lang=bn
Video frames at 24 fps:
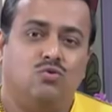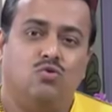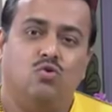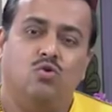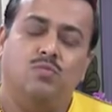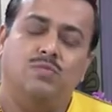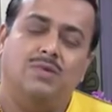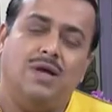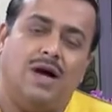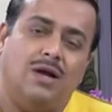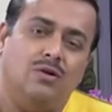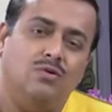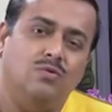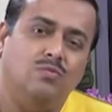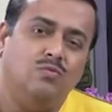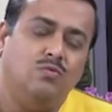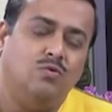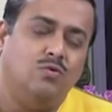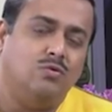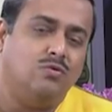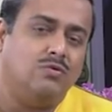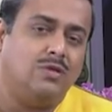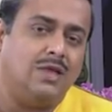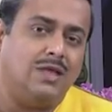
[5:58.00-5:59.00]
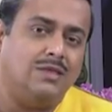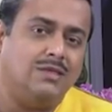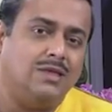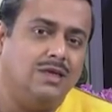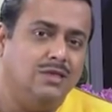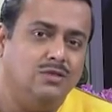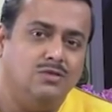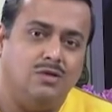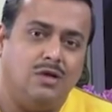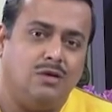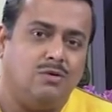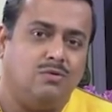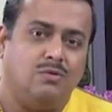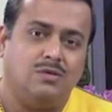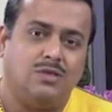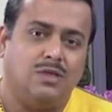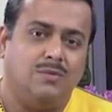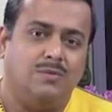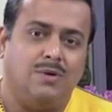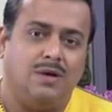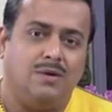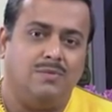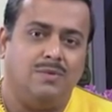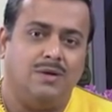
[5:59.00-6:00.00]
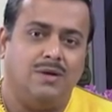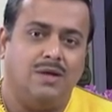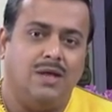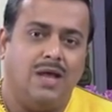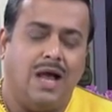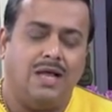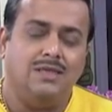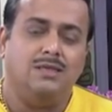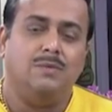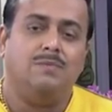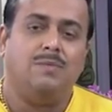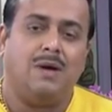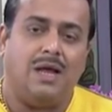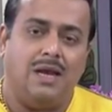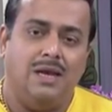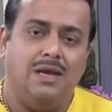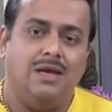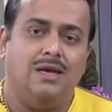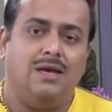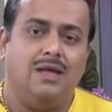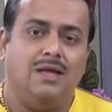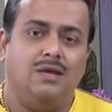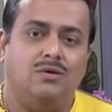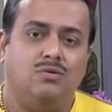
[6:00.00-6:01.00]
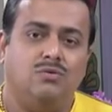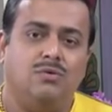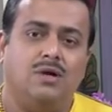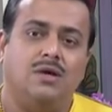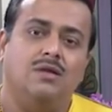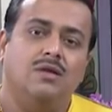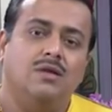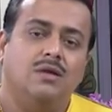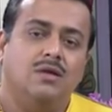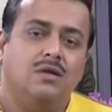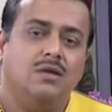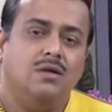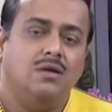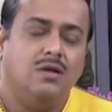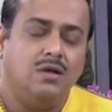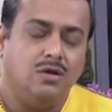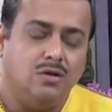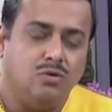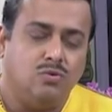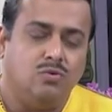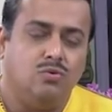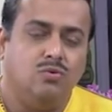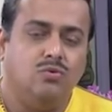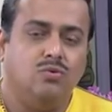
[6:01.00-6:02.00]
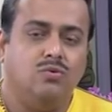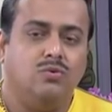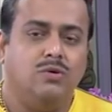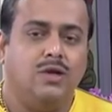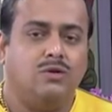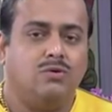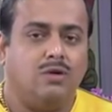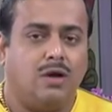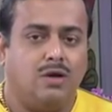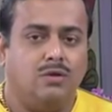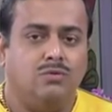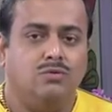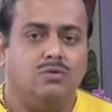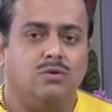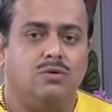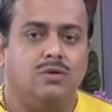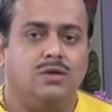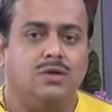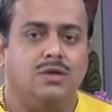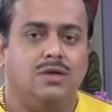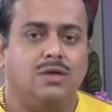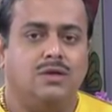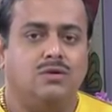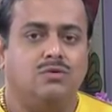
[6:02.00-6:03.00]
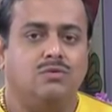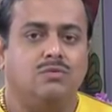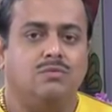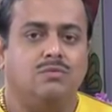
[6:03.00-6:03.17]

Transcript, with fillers: খুব দারুণ মুহূর্ত আজকে এনজয় করতে পারবেন আজকে পারলে না একটুখানি একটু ঘুরুন একটু আনন্দ নিন একটু